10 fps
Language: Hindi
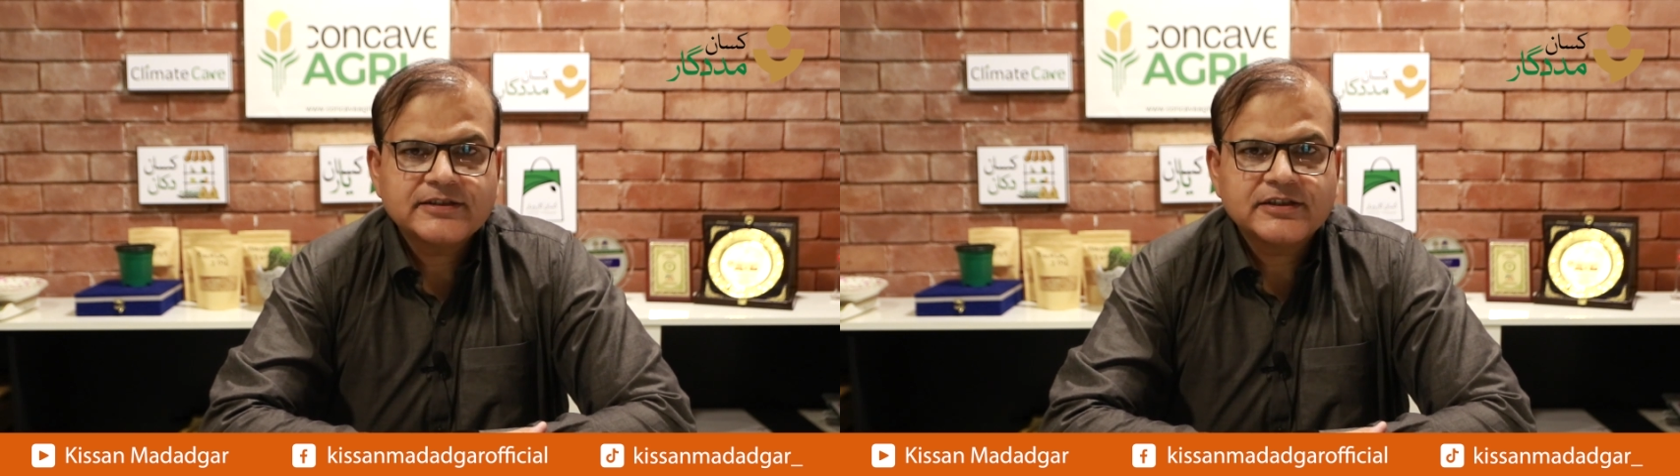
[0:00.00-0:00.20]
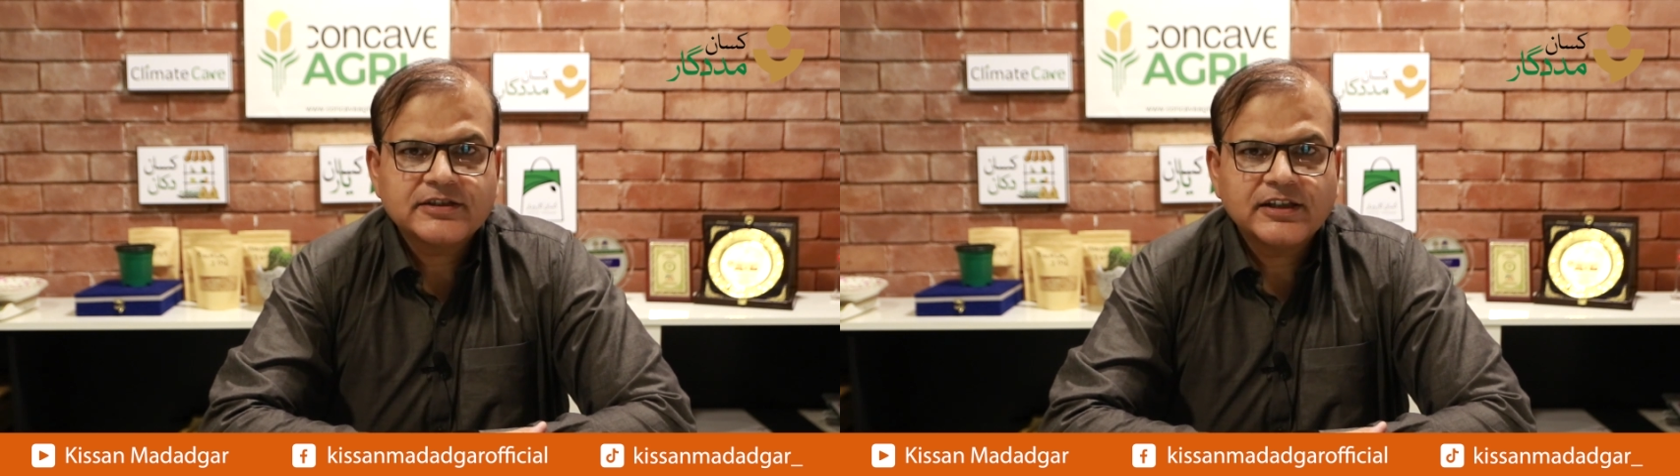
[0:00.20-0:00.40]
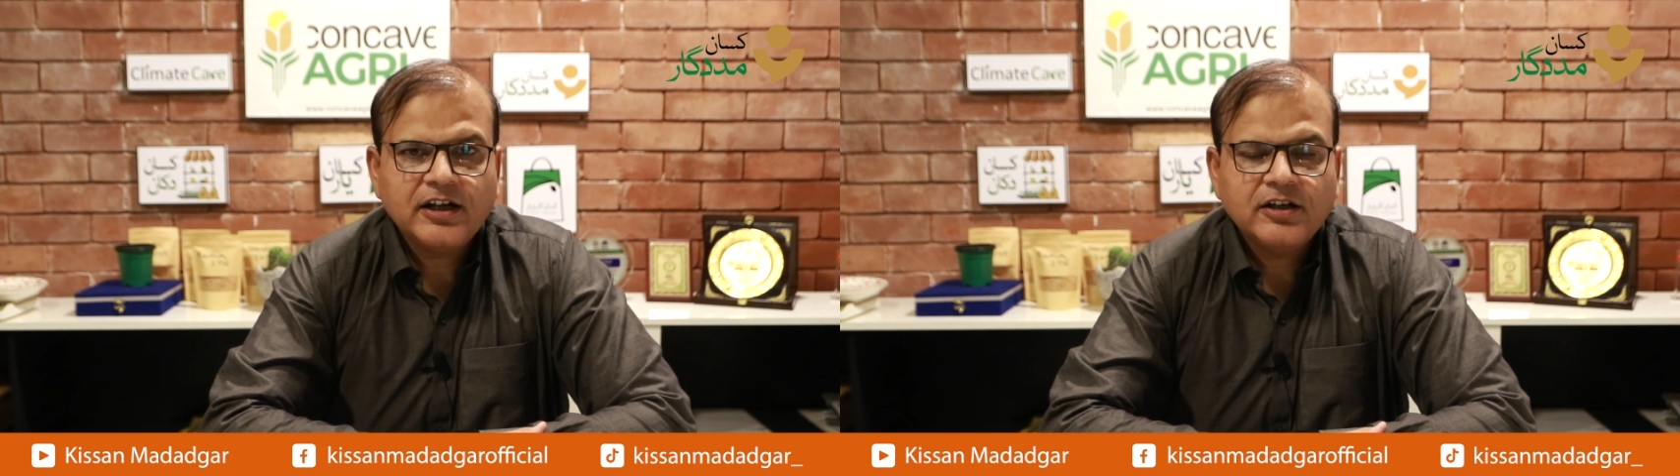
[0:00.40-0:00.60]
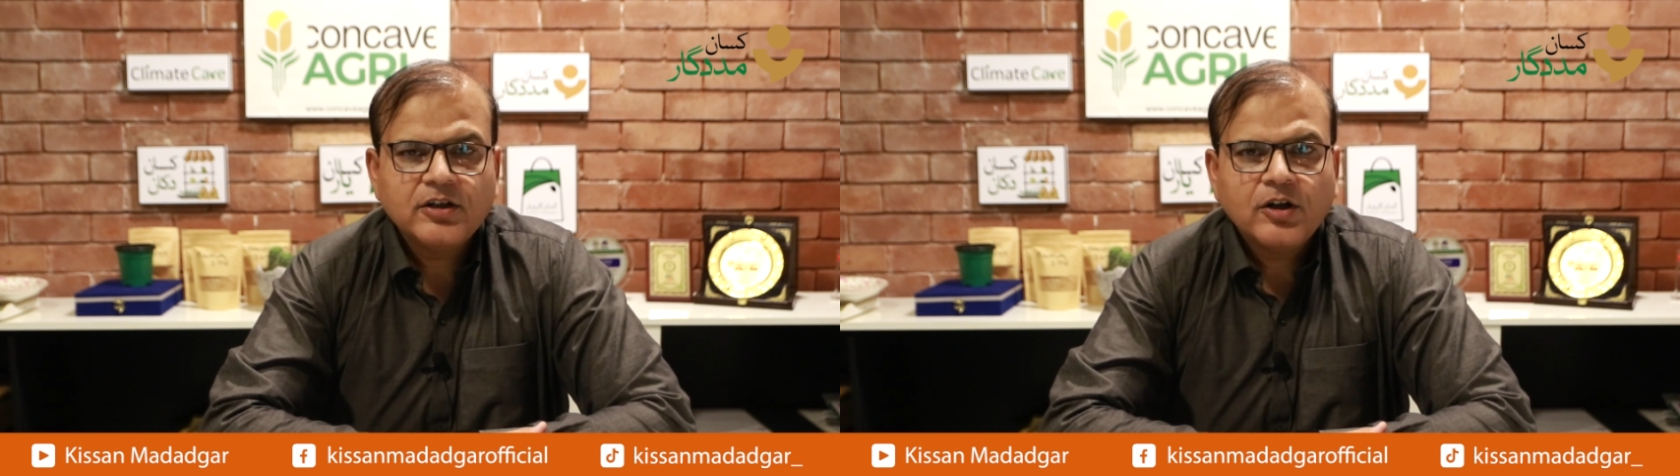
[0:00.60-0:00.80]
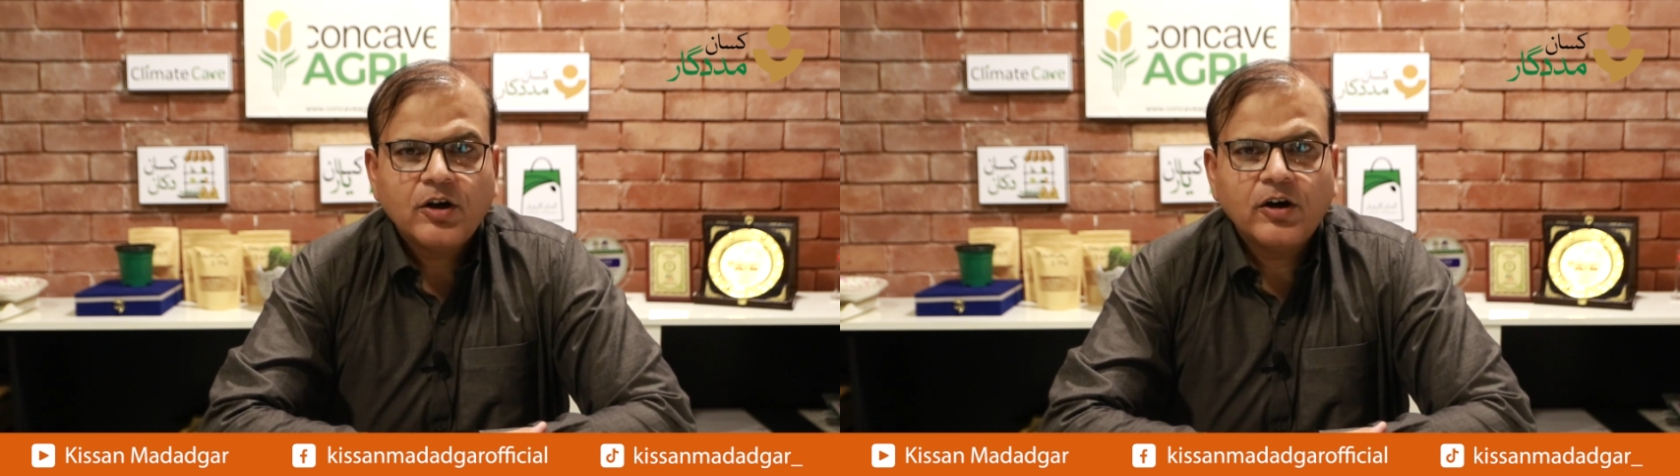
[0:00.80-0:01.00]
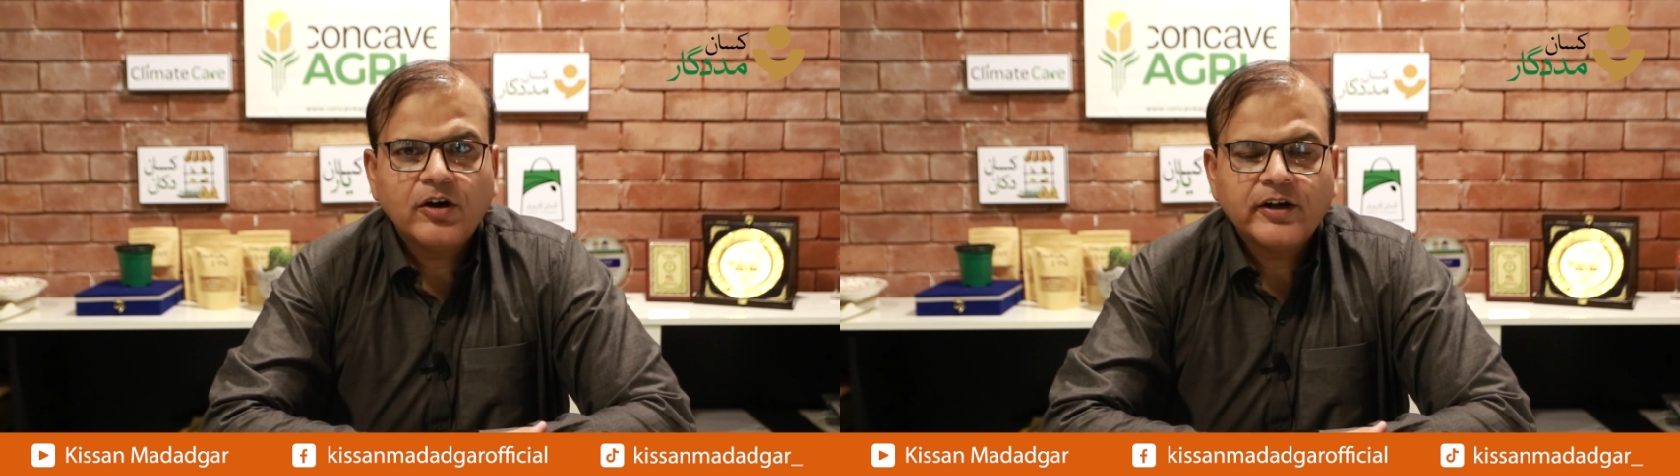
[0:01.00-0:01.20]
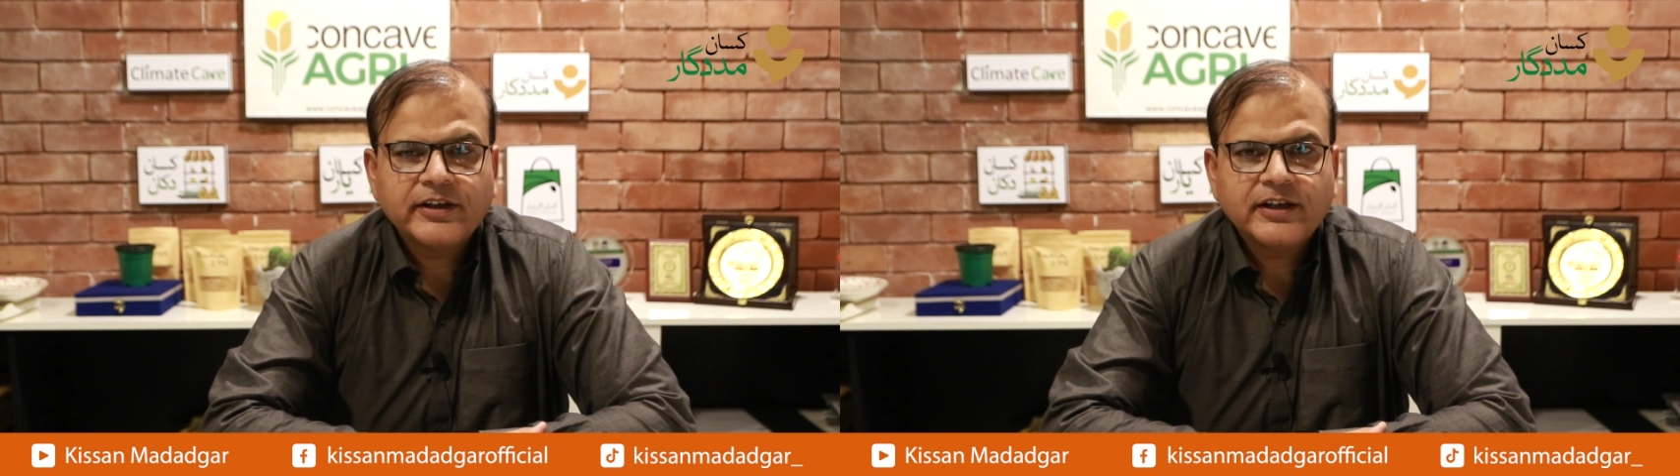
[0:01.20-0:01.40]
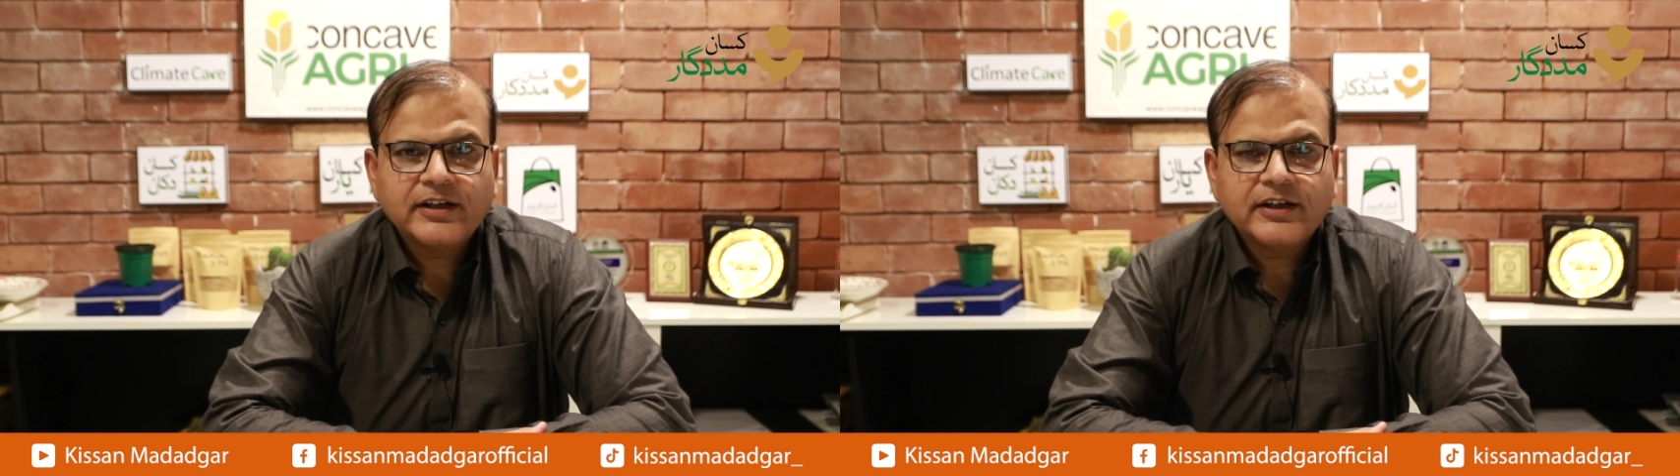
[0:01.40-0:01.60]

सिलसिला और